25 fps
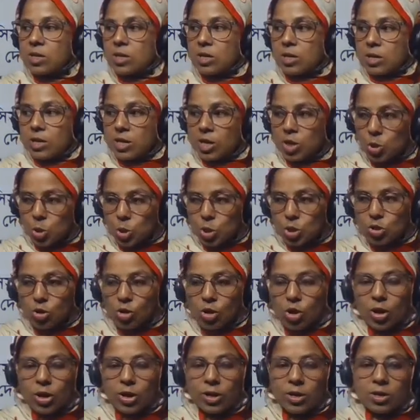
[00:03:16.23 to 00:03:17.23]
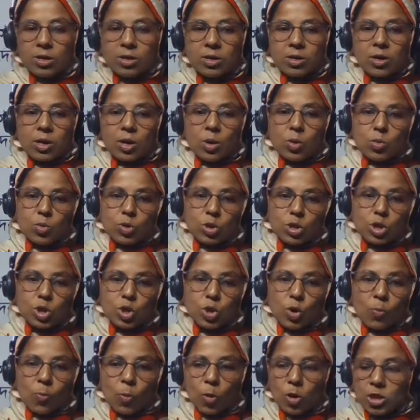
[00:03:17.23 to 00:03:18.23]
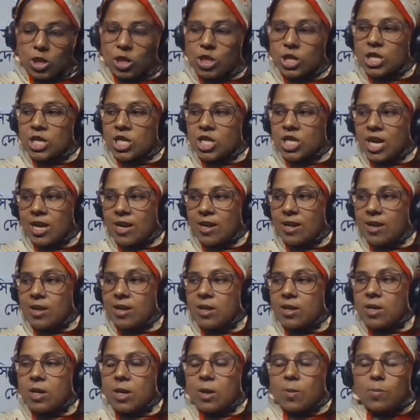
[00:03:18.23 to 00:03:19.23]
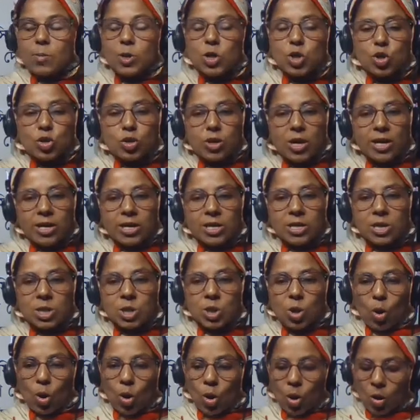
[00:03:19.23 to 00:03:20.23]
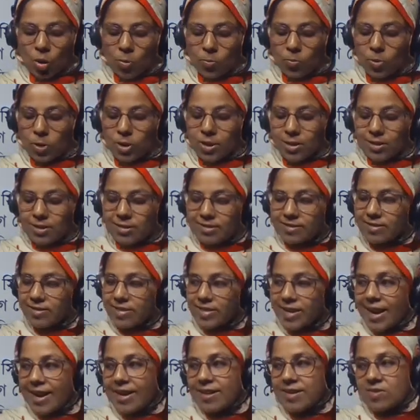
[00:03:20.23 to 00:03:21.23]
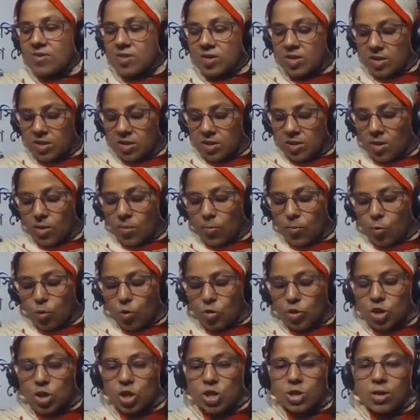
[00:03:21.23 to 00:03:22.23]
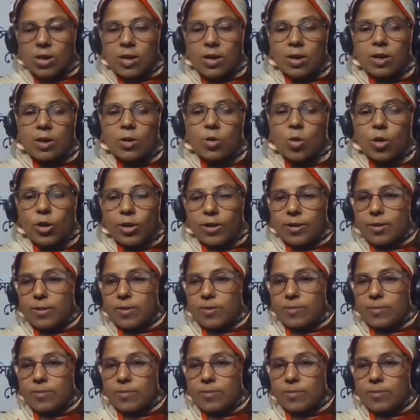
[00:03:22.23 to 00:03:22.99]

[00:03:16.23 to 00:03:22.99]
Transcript: নিয়োজিত হন উনিশশো সালে মিশনারিজ অব চ্যারিটি প্রতিষ্ঠা করেন